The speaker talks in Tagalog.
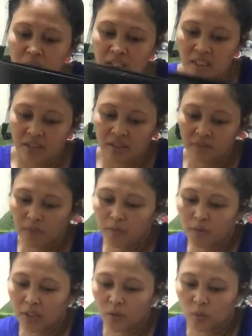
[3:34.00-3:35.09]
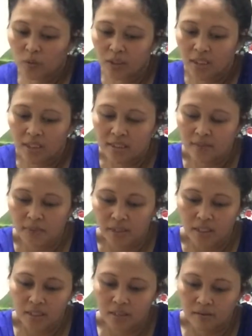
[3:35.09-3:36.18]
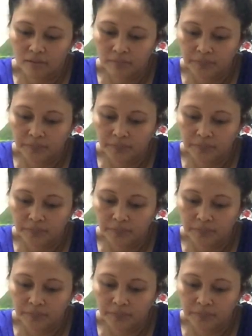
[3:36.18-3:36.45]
brand na paborito ko talaga sa mga ano.